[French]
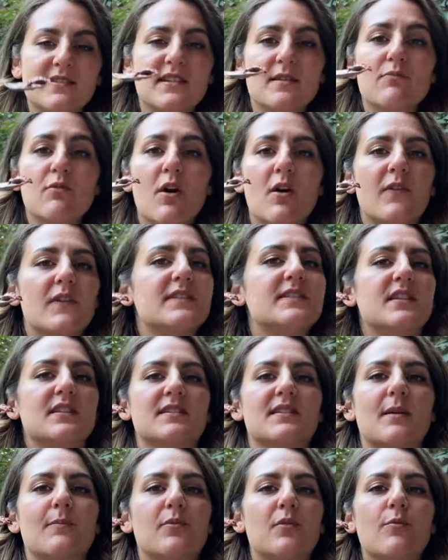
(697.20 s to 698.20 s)
c'est bon, en fait, c'est
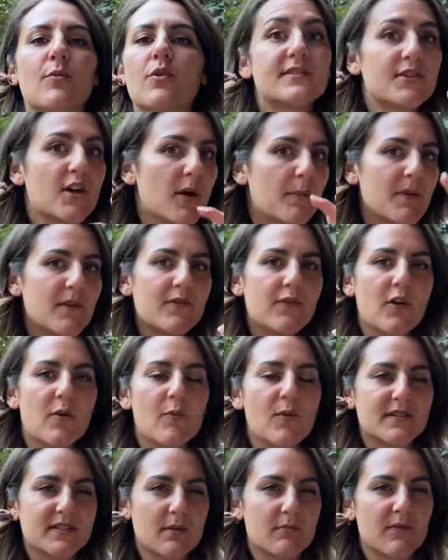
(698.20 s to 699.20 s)
simplement sorbet
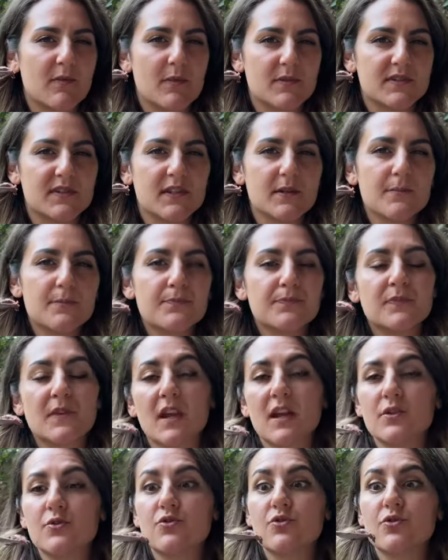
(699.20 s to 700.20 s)
framboise, ça me fait penser, avec du